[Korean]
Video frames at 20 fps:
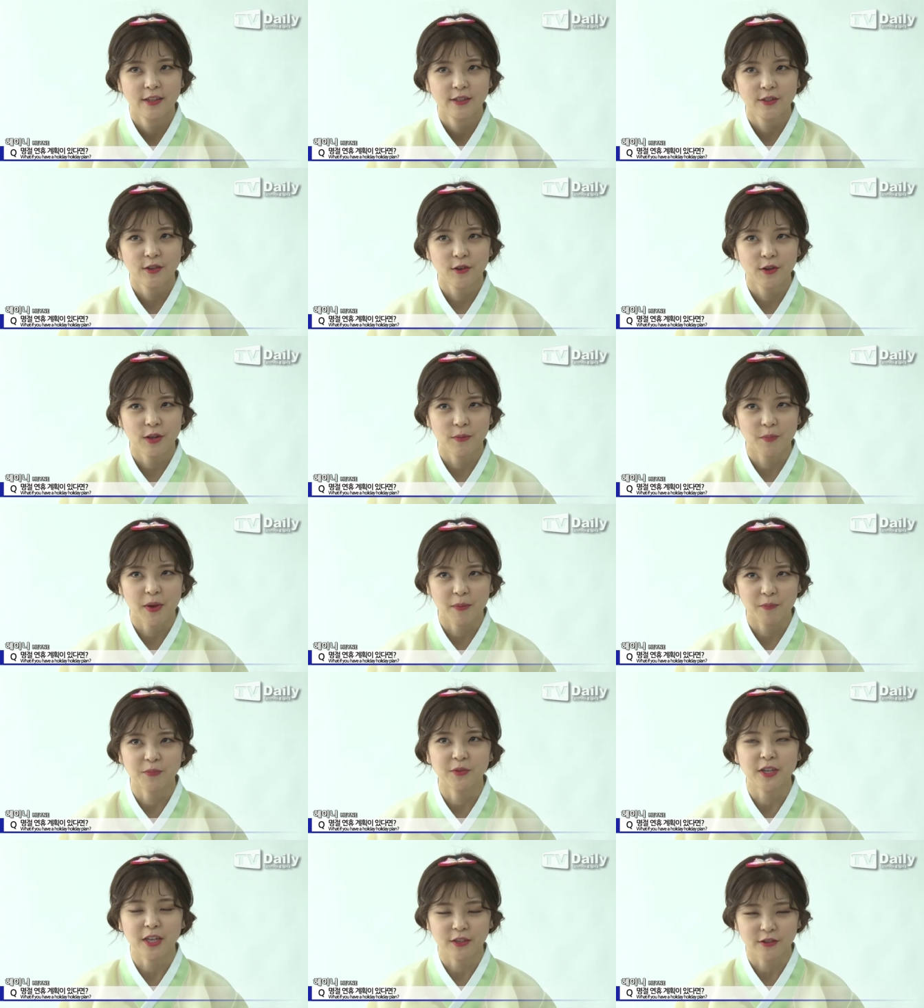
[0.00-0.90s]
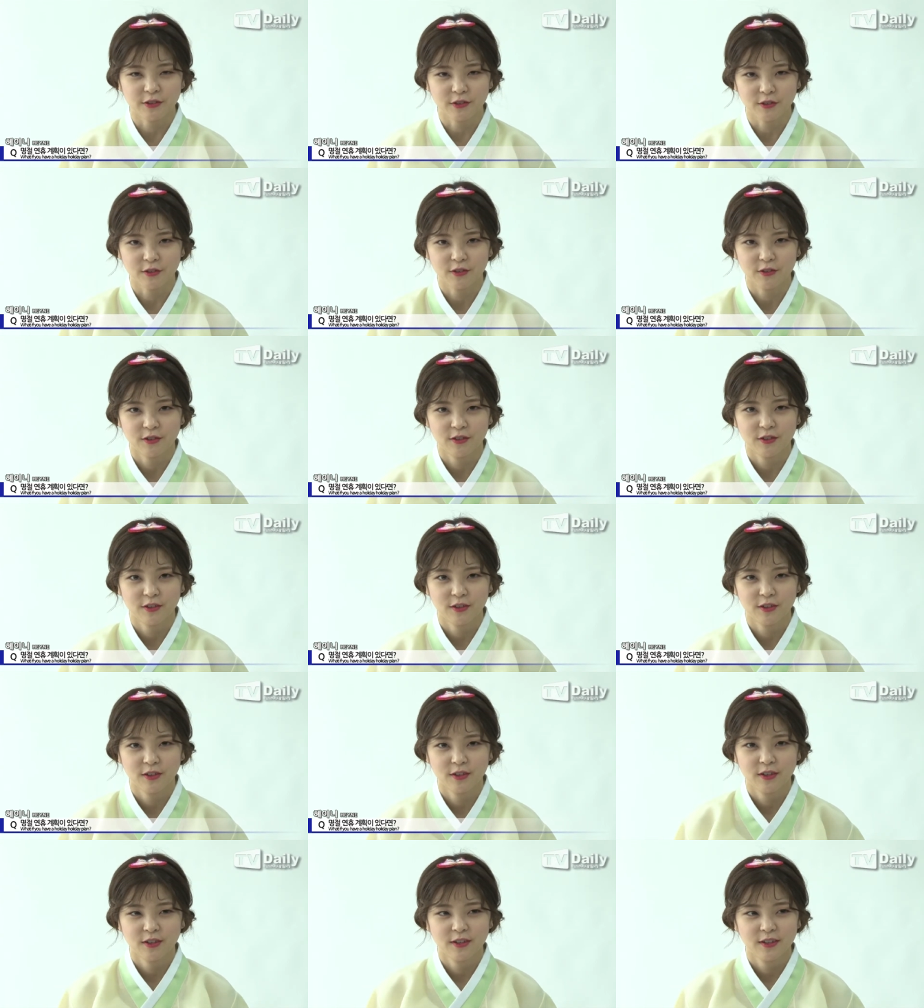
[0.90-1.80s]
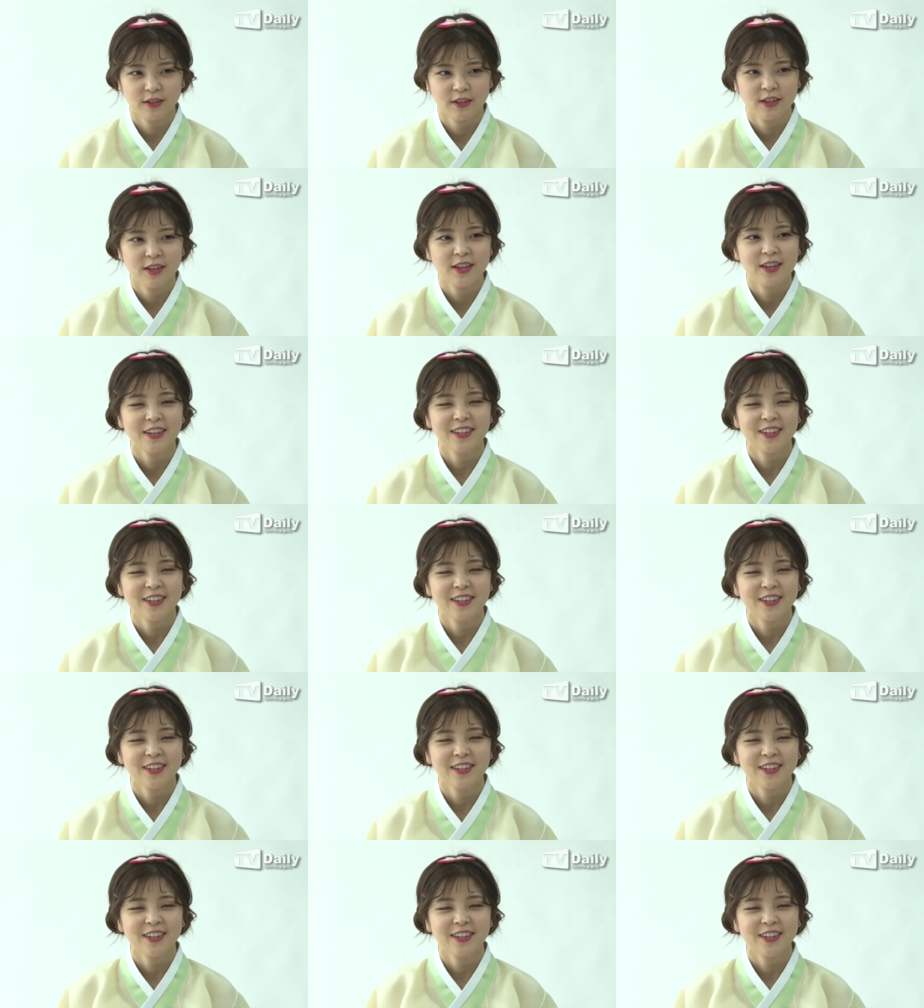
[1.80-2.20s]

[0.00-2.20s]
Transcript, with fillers: 설에 바쁘겠죠. 연습하고.